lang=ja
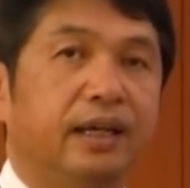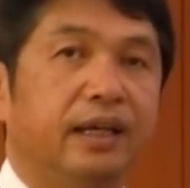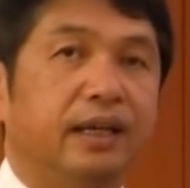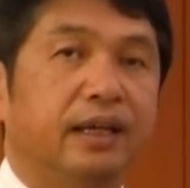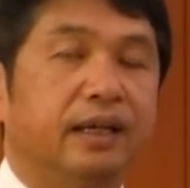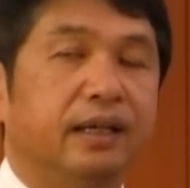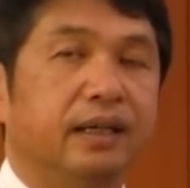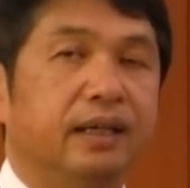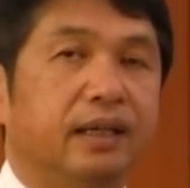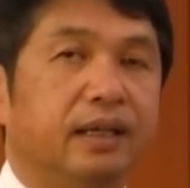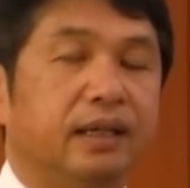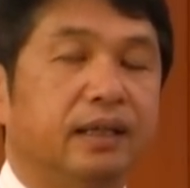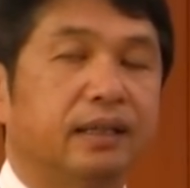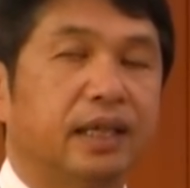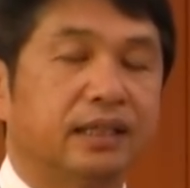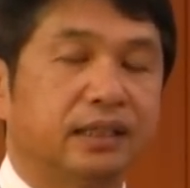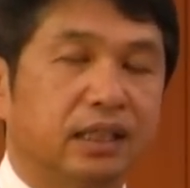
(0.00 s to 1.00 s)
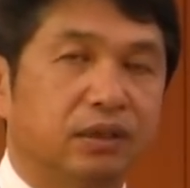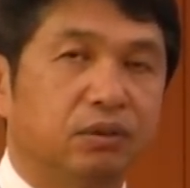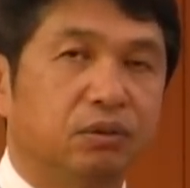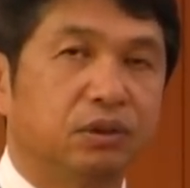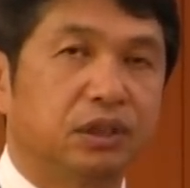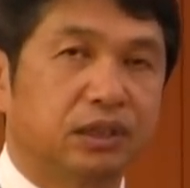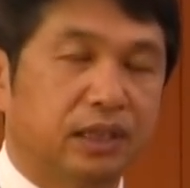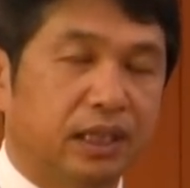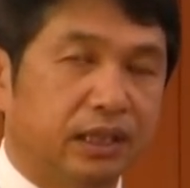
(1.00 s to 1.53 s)
えー、対策
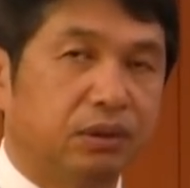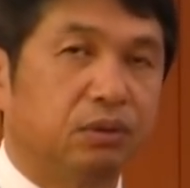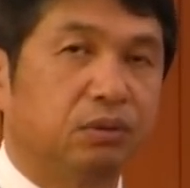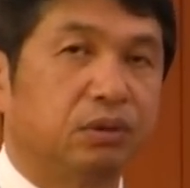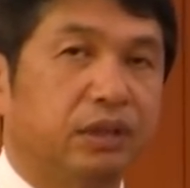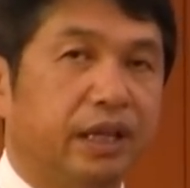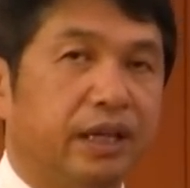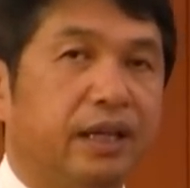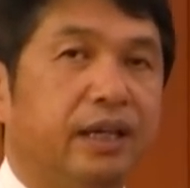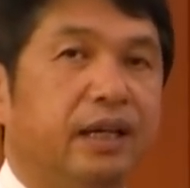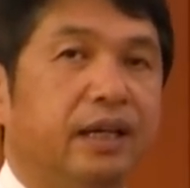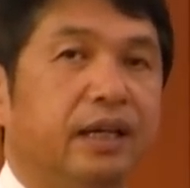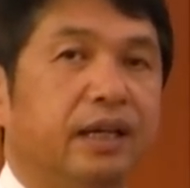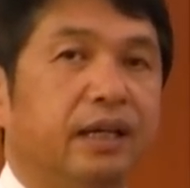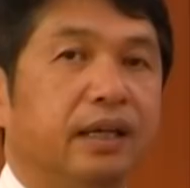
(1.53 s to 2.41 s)
をしっかりとって、